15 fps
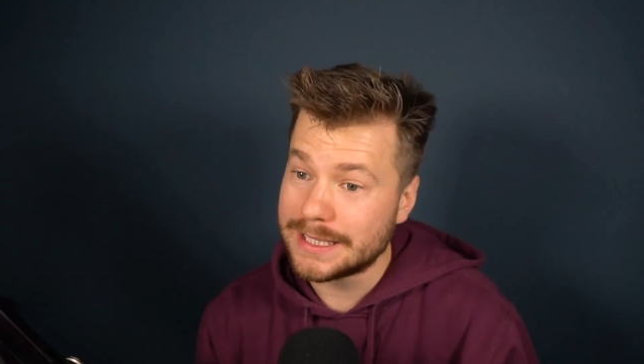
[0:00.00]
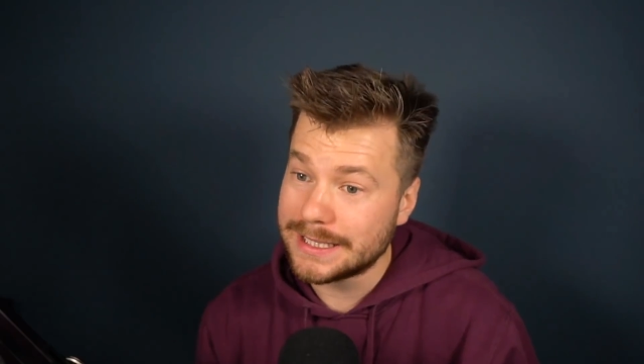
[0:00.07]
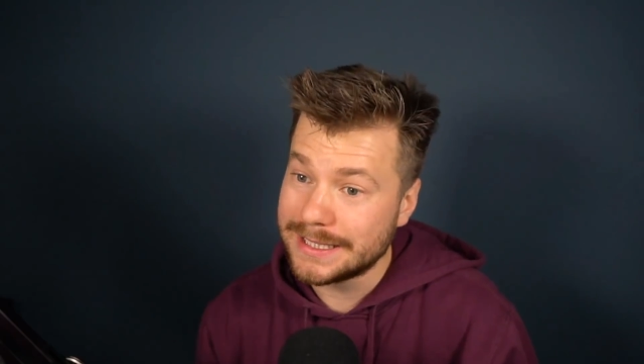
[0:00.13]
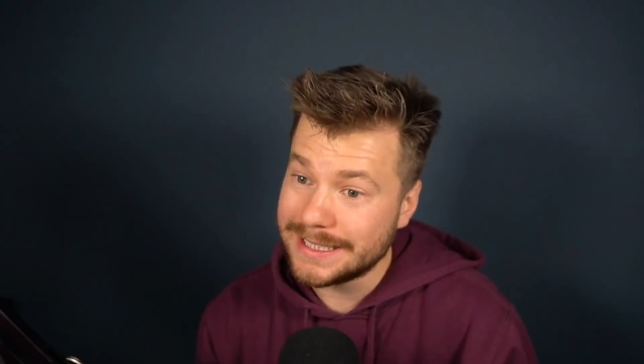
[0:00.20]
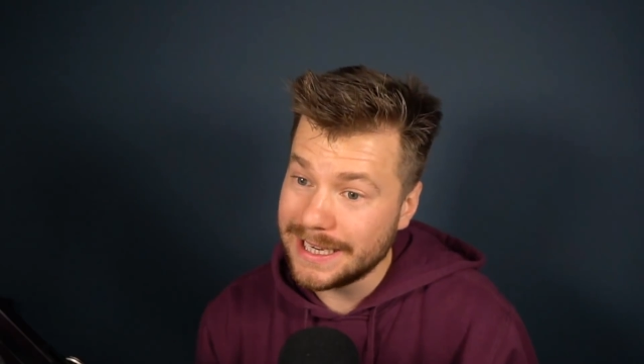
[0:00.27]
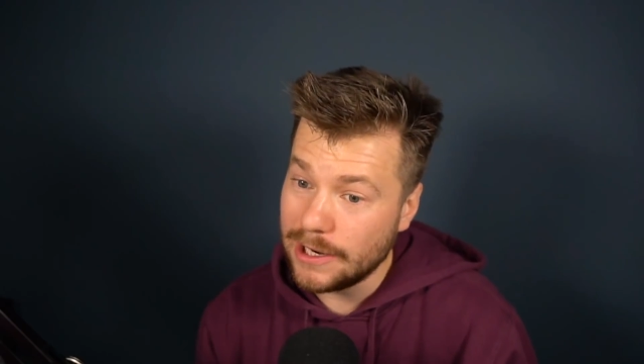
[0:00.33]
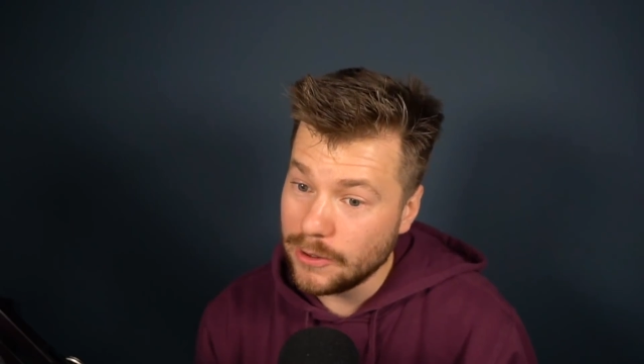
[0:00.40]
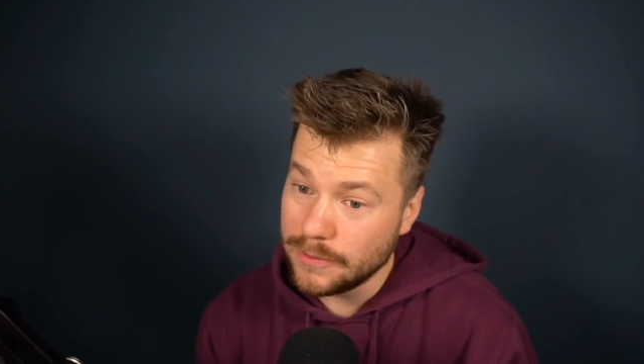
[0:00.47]

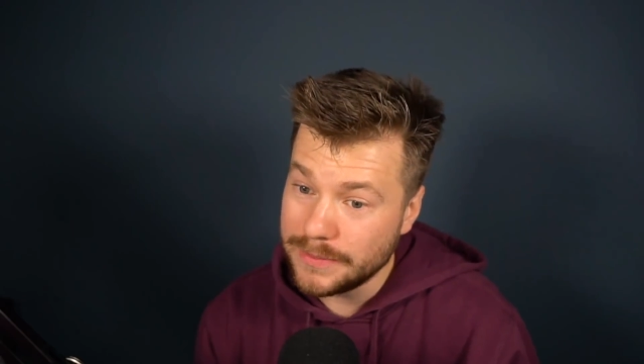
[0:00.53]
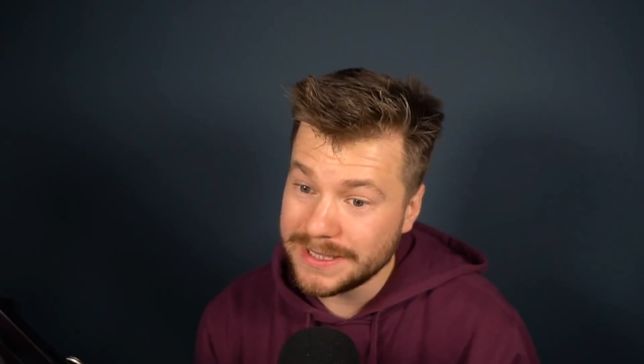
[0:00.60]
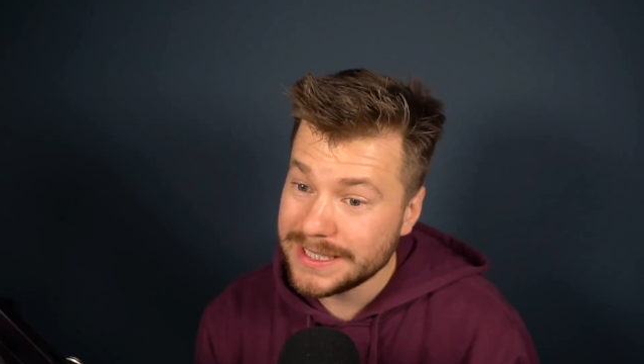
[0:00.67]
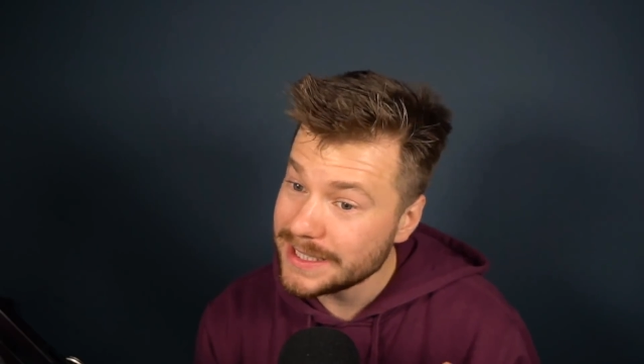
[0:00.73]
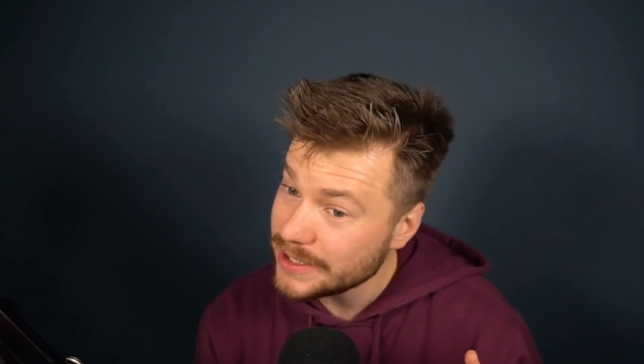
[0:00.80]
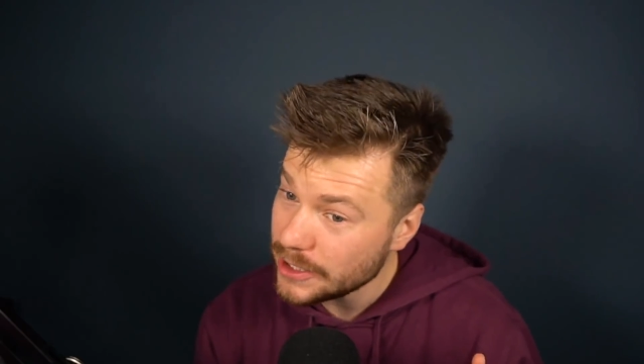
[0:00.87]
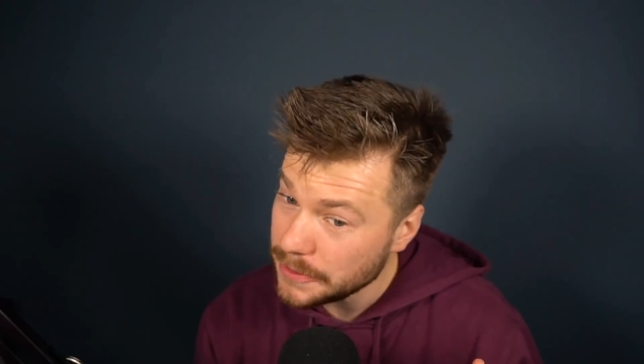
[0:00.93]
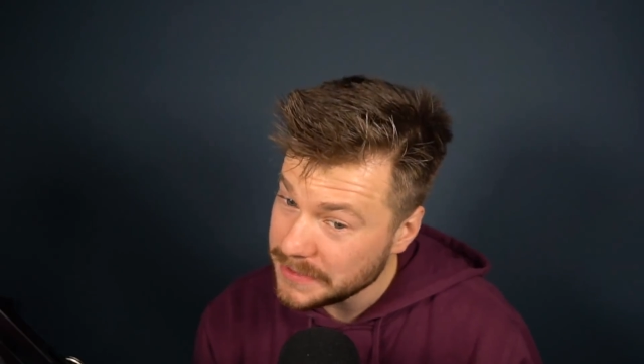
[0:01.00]
Chciałoby
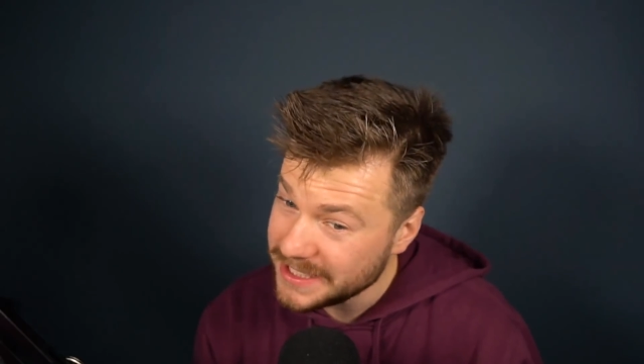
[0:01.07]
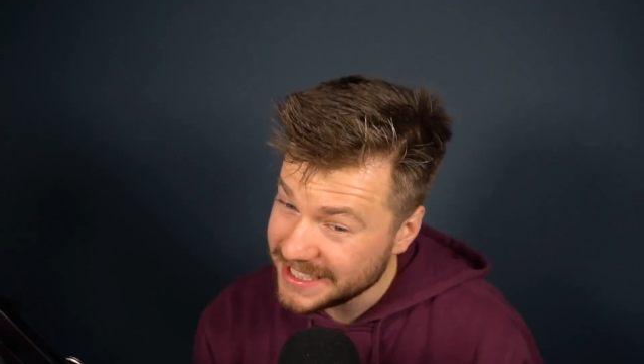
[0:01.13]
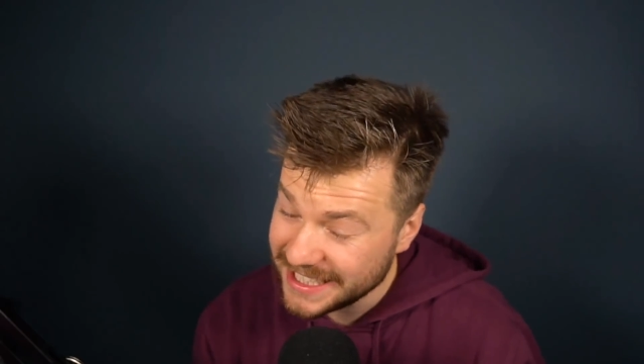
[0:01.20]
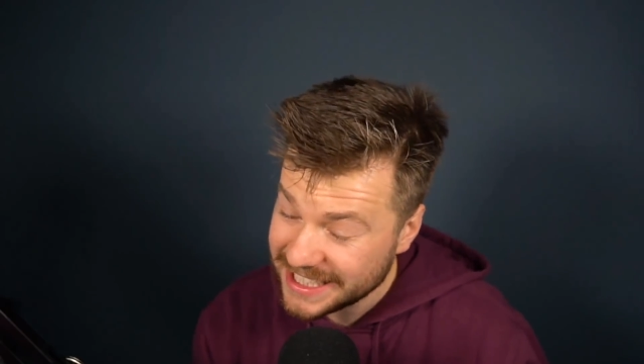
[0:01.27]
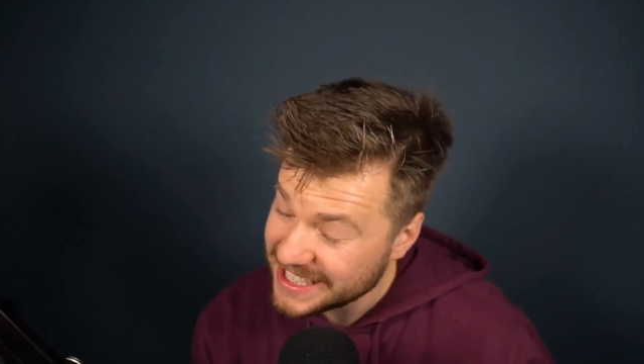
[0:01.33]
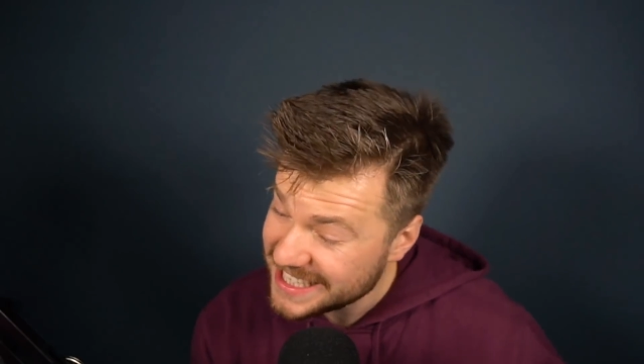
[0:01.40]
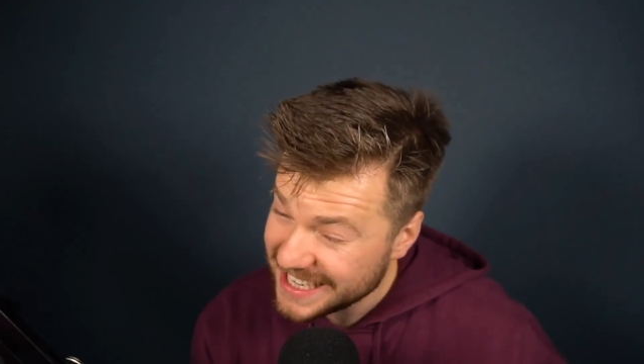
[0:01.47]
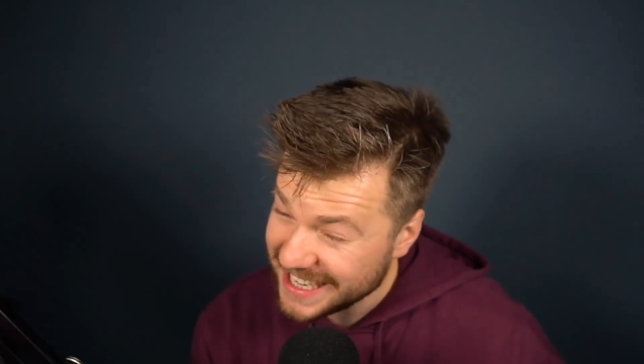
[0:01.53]
się zrobić
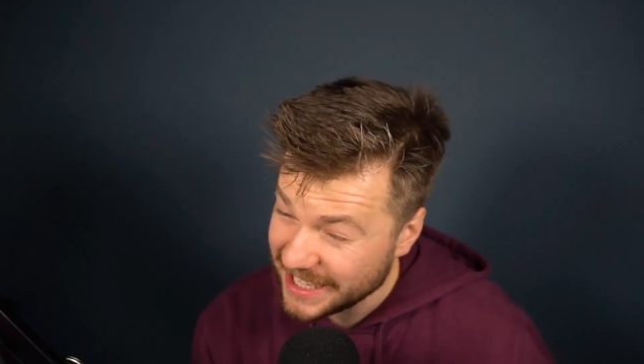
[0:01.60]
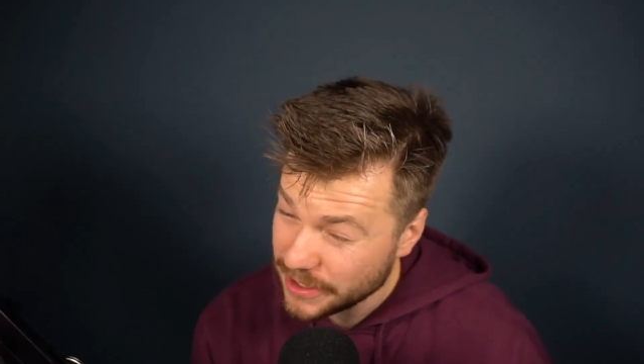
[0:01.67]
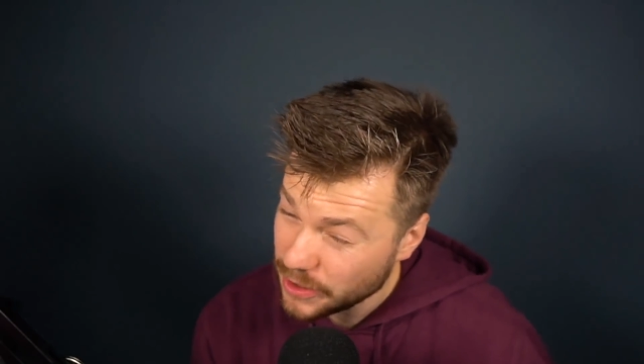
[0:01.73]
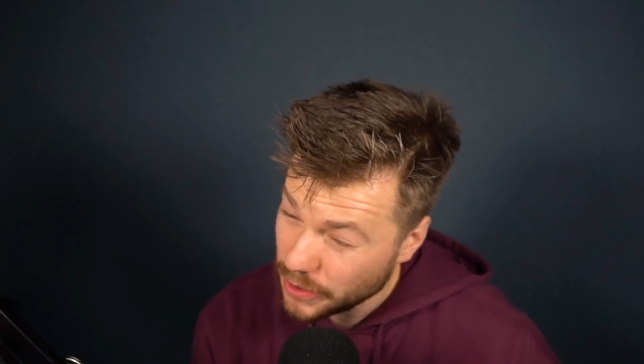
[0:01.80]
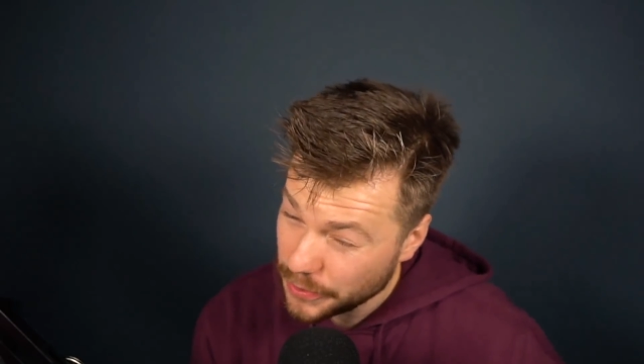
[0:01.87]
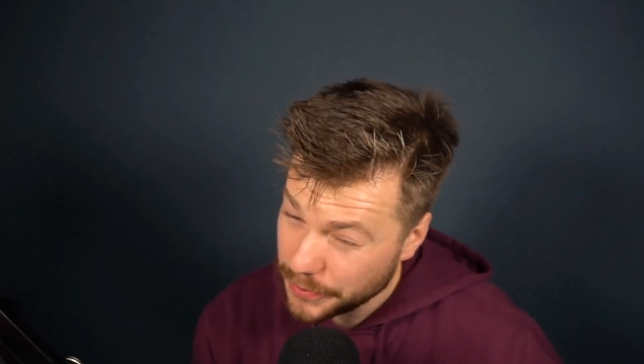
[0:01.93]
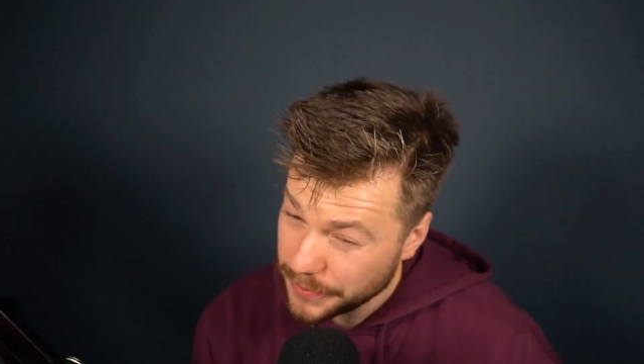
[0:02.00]
jeszcze jedno.